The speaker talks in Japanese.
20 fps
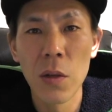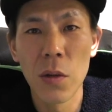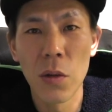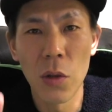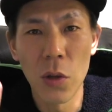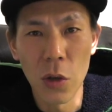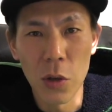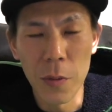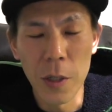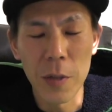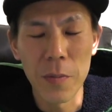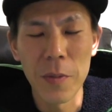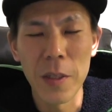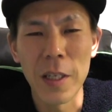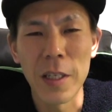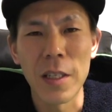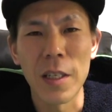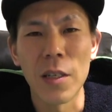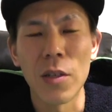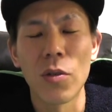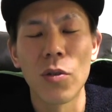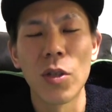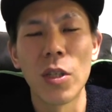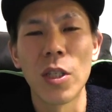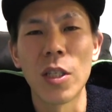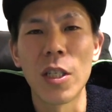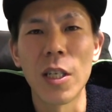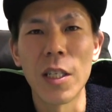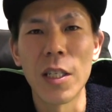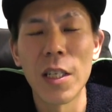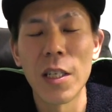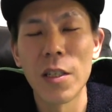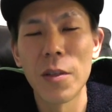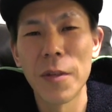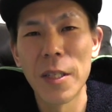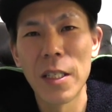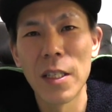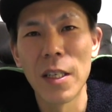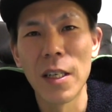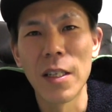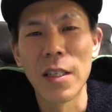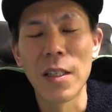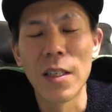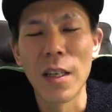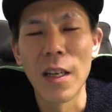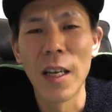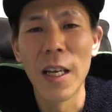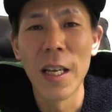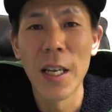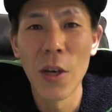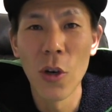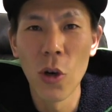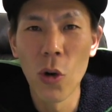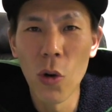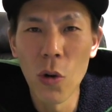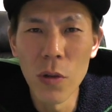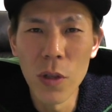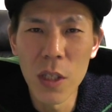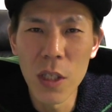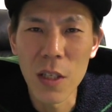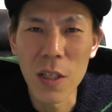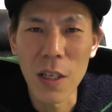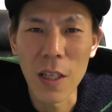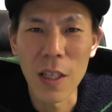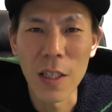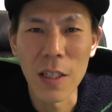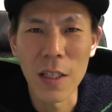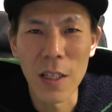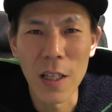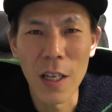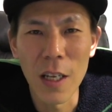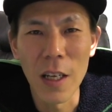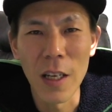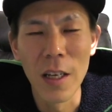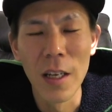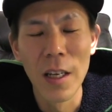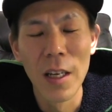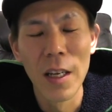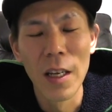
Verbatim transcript: どうも皆さんこんにちはチャックバスです、えー、本日はですね、